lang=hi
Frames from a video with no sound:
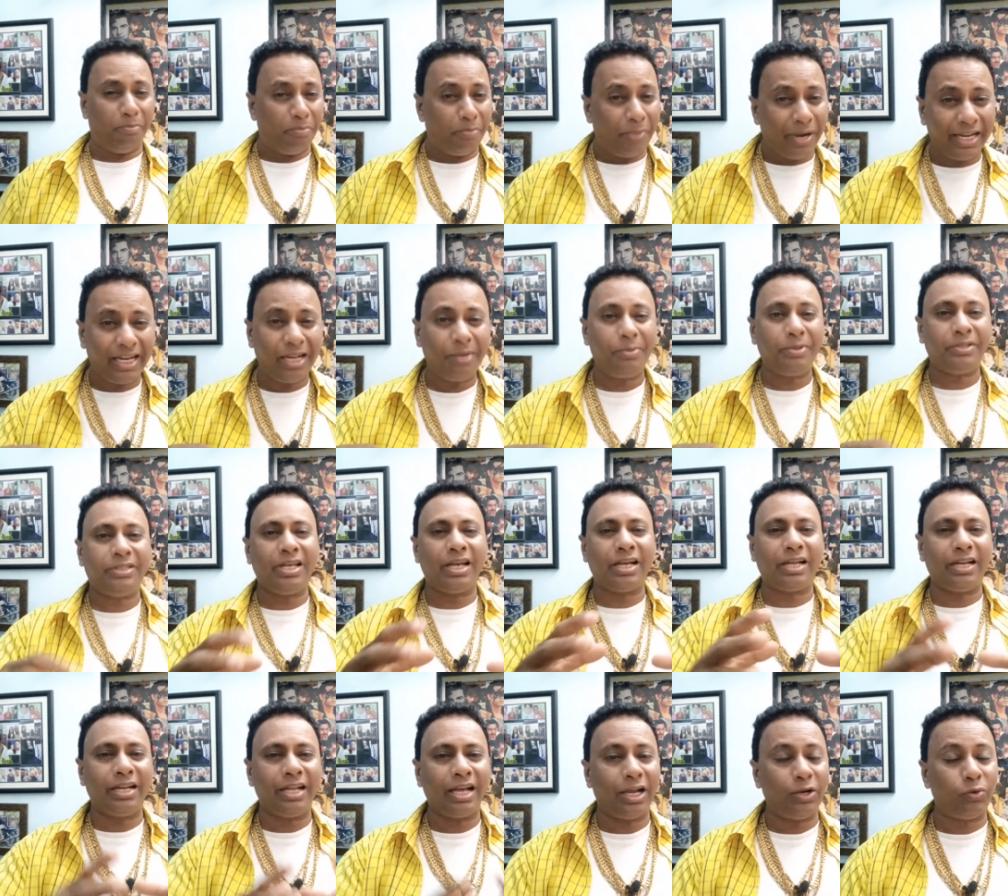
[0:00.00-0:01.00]
मैंने भी देख
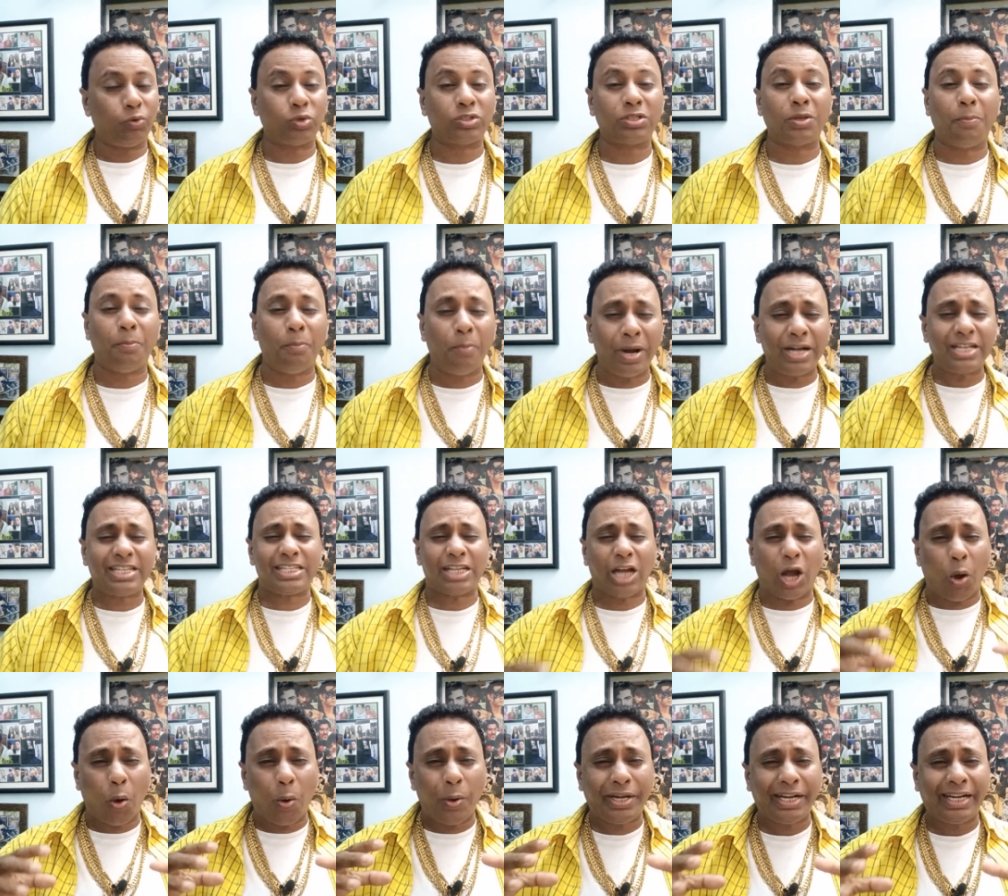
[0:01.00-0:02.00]
लिया इट वाज अ मच
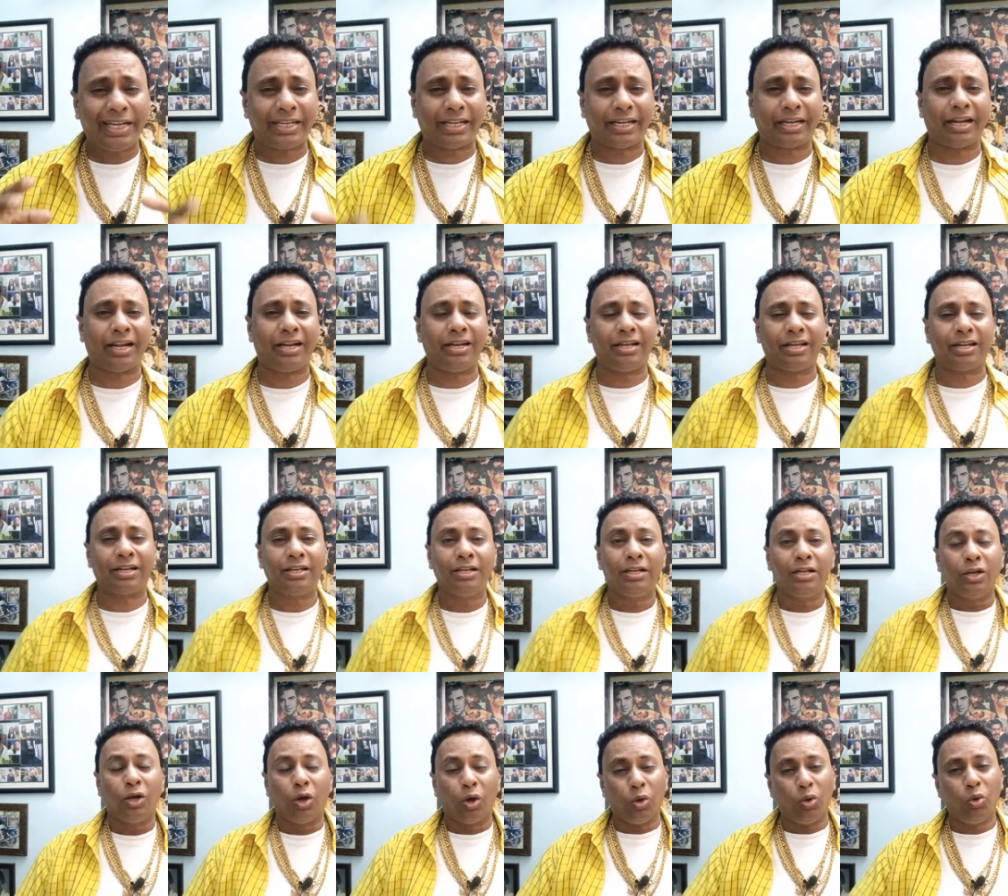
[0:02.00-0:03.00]
ऑडेड ट्रेलर
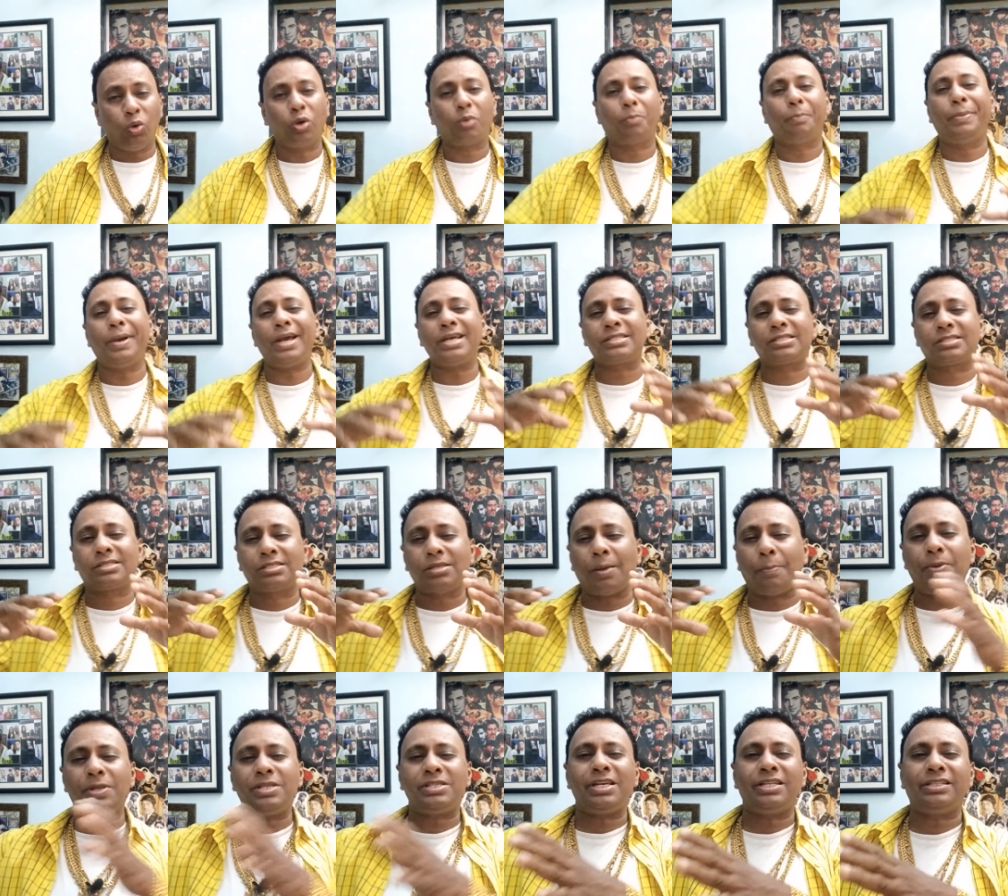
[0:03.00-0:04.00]
लोग
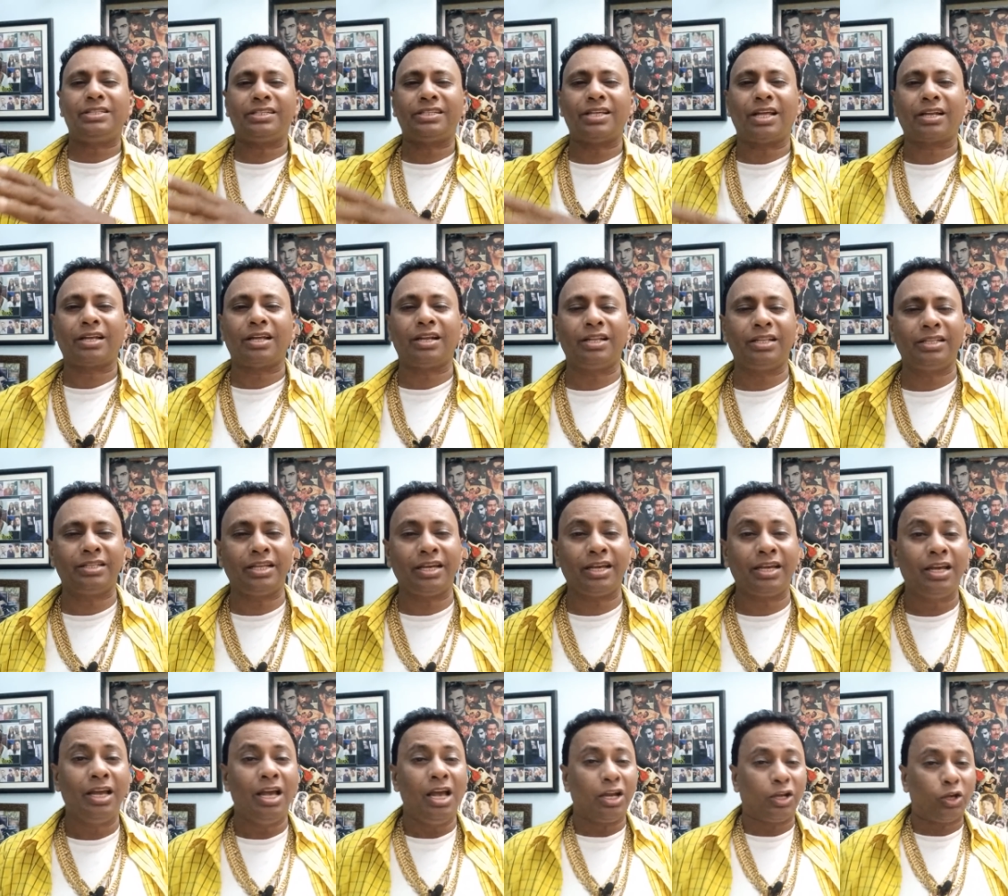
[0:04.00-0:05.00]
बेसब्री से इंतज़ार कर रहे थे
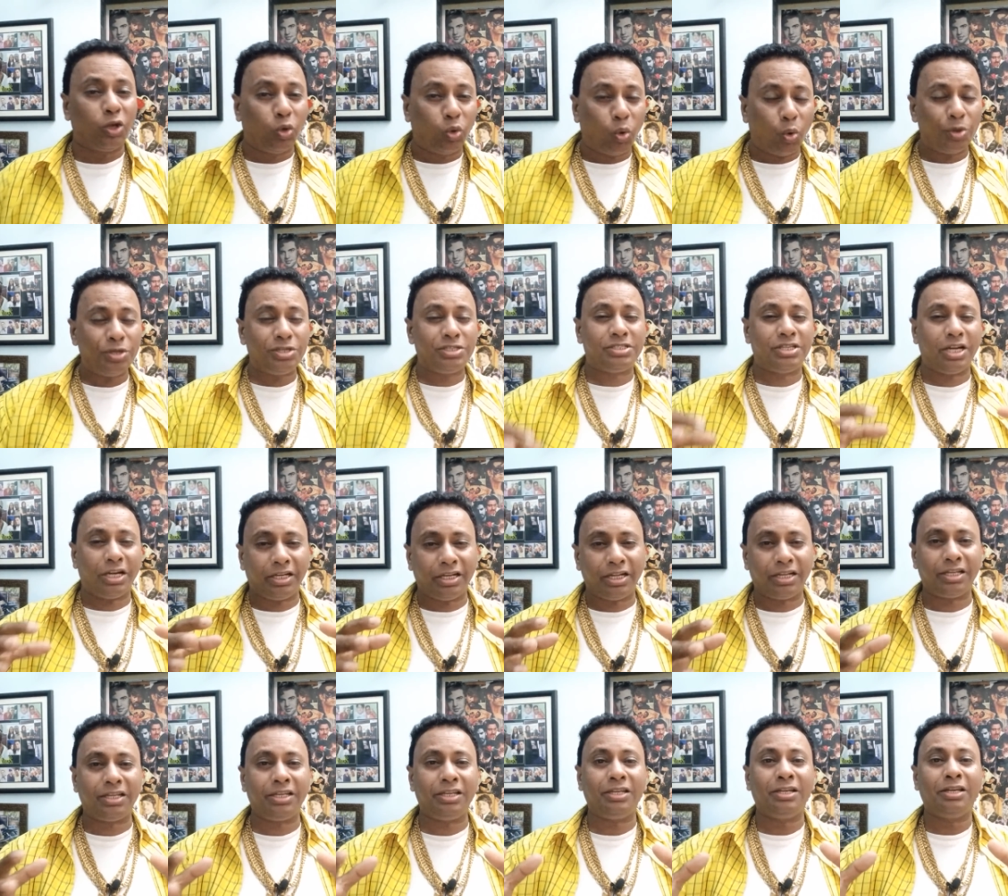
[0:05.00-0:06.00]
कि रोहित शेट्टी
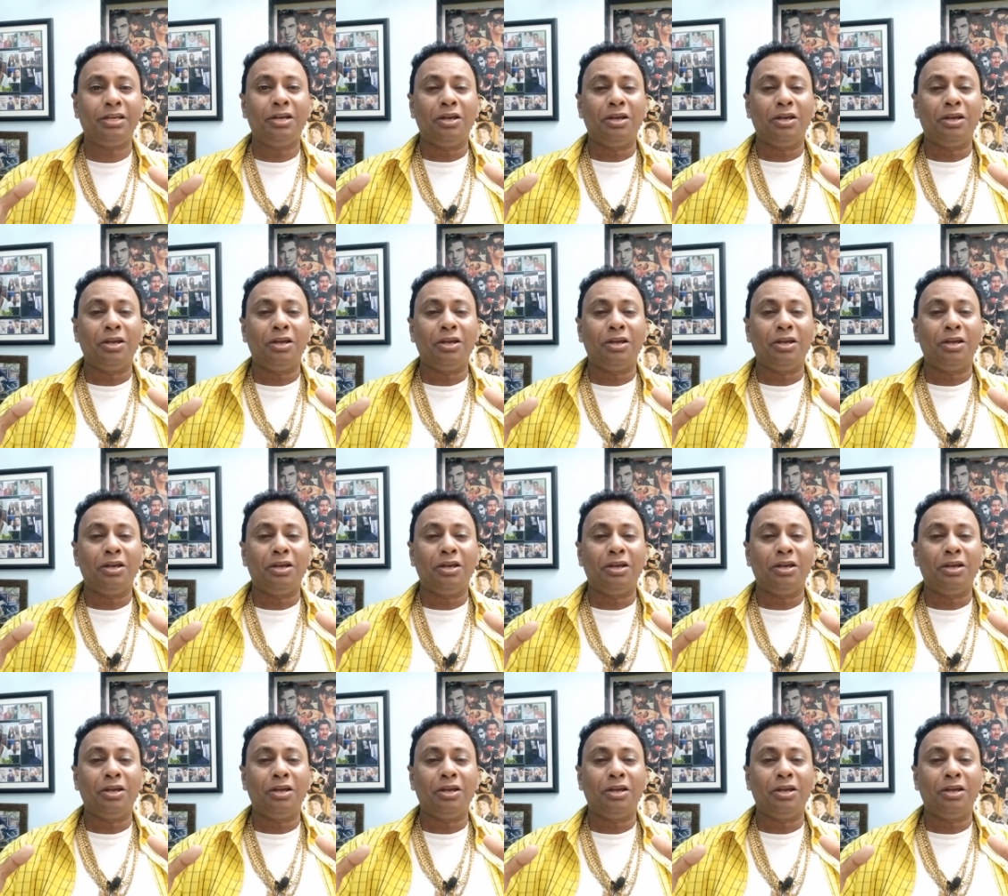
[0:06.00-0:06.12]
की